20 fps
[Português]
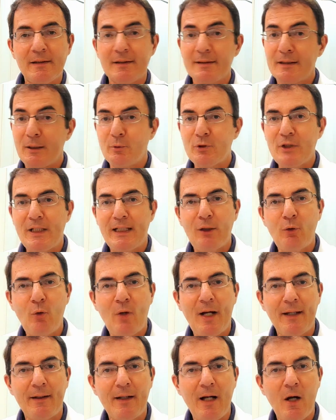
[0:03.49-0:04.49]
estamos aqui no
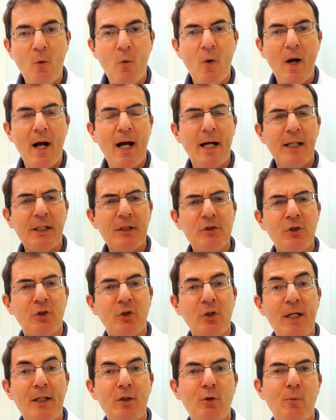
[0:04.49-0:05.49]
canal Área de
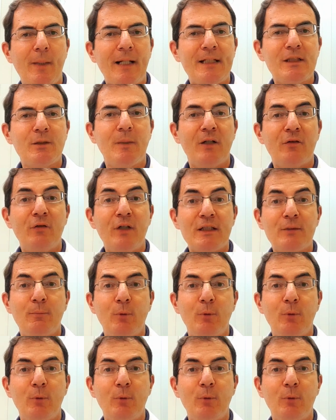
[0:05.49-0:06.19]
Treino mais uma vez.